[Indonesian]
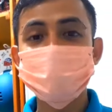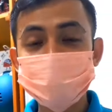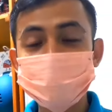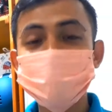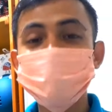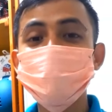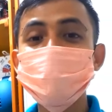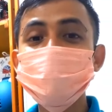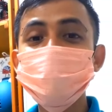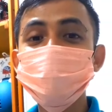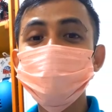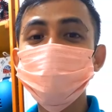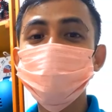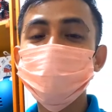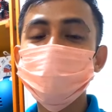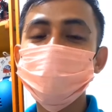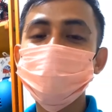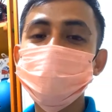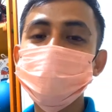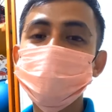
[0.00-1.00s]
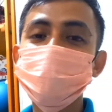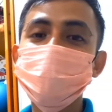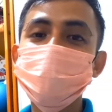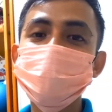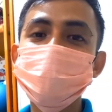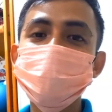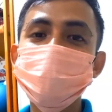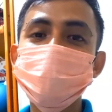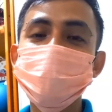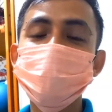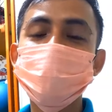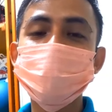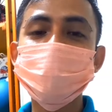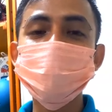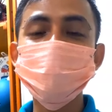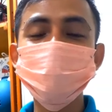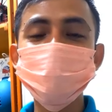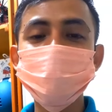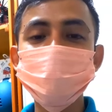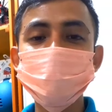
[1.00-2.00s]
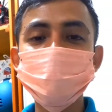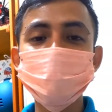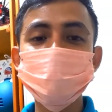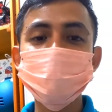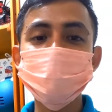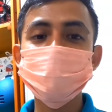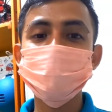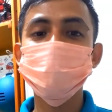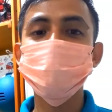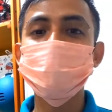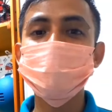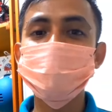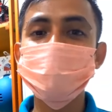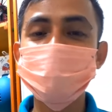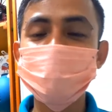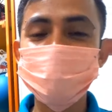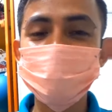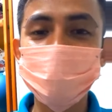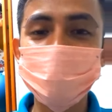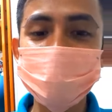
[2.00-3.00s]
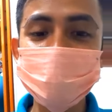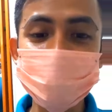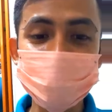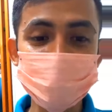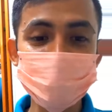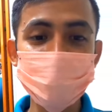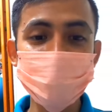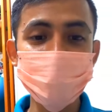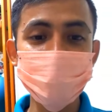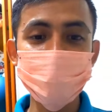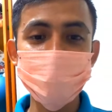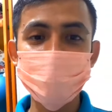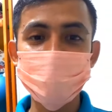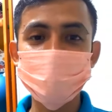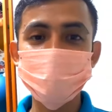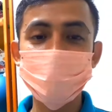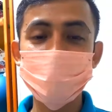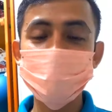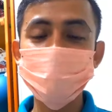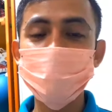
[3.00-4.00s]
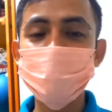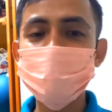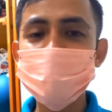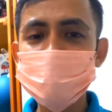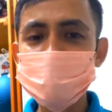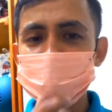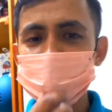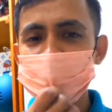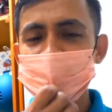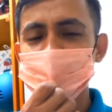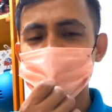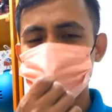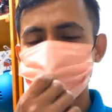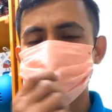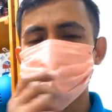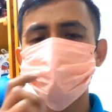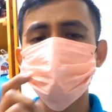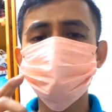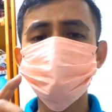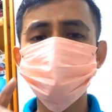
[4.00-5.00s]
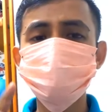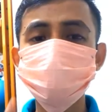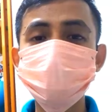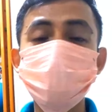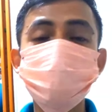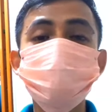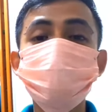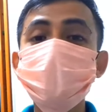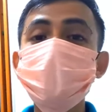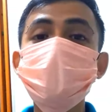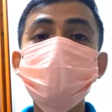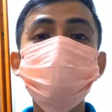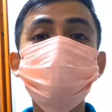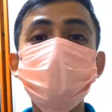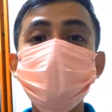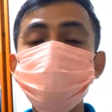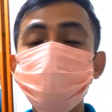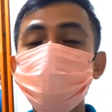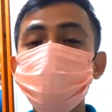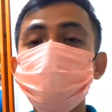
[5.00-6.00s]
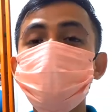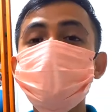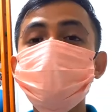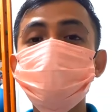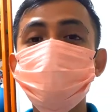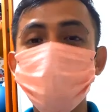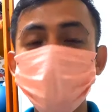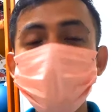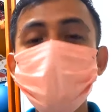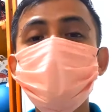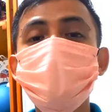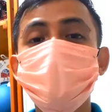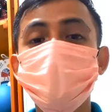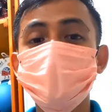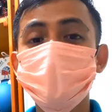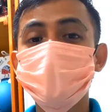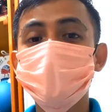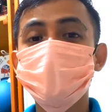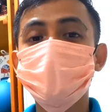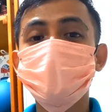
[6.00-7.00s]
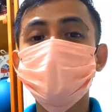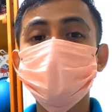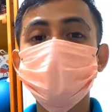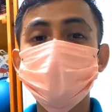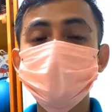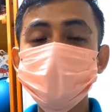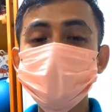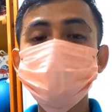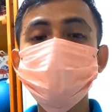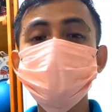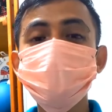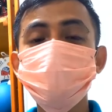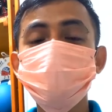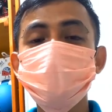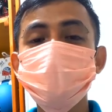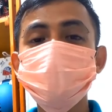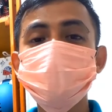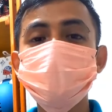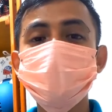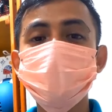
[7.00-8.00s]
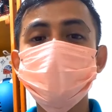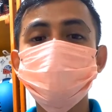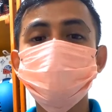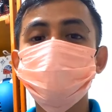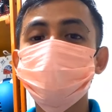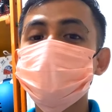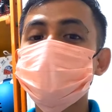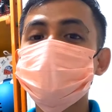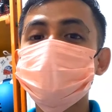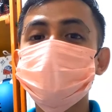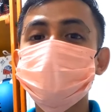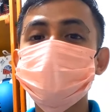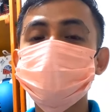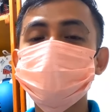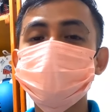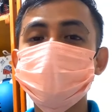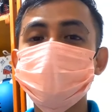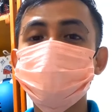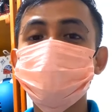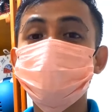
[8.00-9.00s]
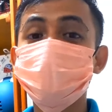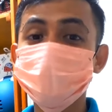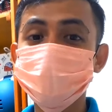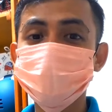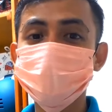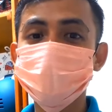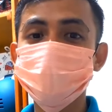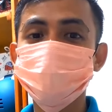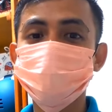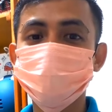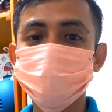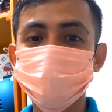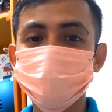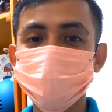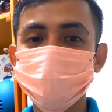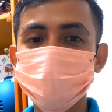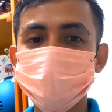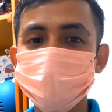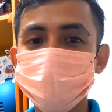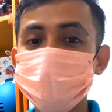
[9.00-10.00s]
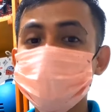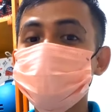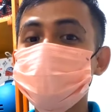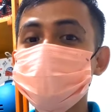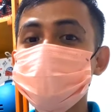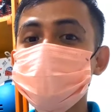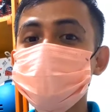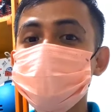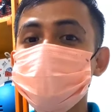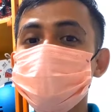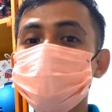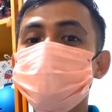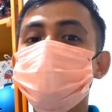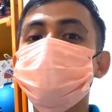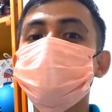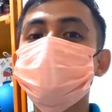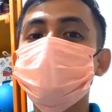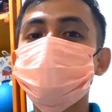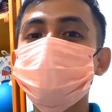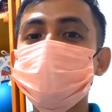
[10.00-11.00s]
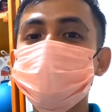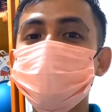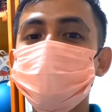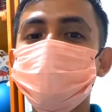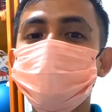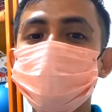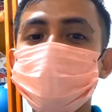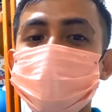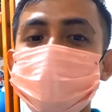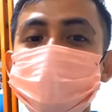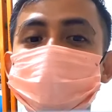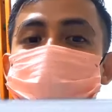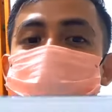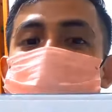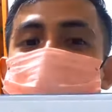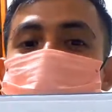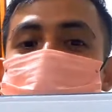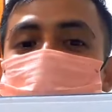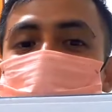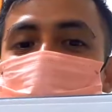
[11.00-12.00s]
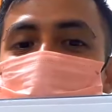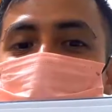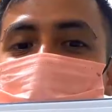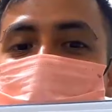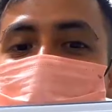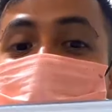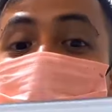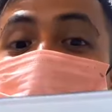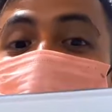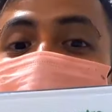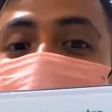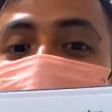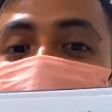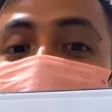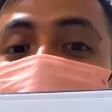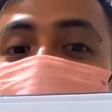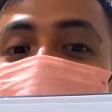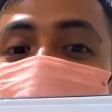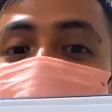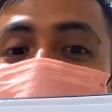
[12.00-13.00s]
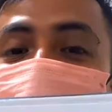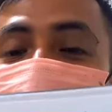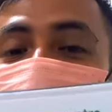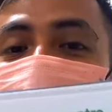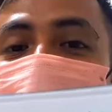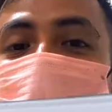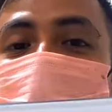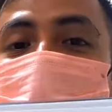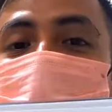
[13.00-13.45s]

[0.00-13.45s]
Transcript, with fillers: Assalamualaikum warahmatullahi wabarakatuh teman-teman Sahabat Dilinu Let's Play Mau informasi nih di tanggal 23 April 2022 ILC Indonesia akan mengadakan acara playtime Apa sih? Playtime ini dia teman-teman Nah let's create